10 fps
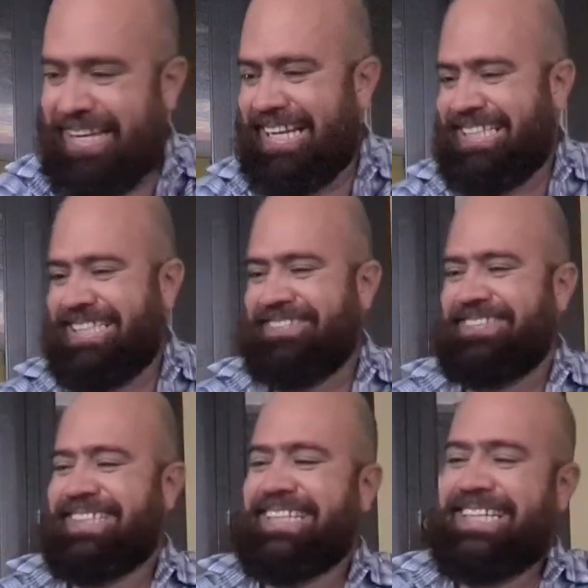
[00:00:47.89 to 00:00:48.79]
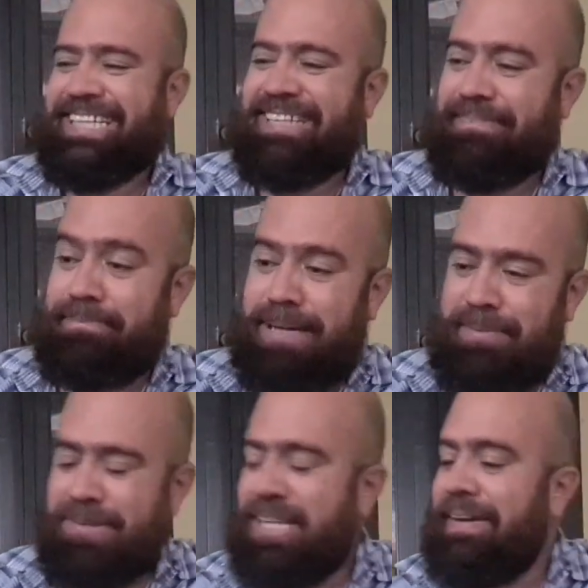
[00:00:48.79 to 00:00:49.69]
esto.
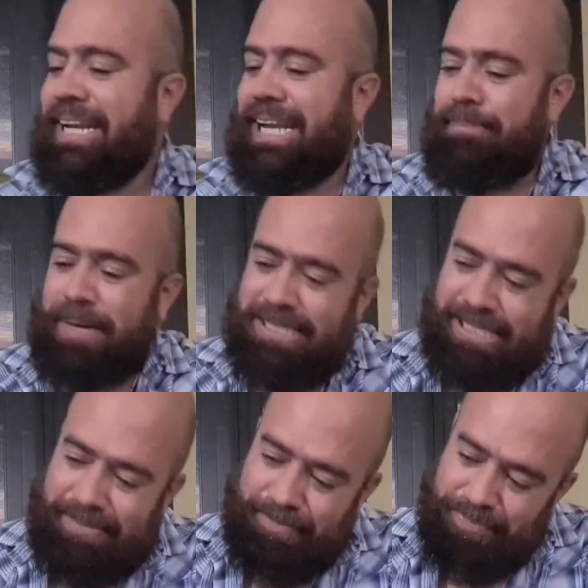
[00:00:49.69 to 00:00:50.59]
Vamos a ver qué pasa.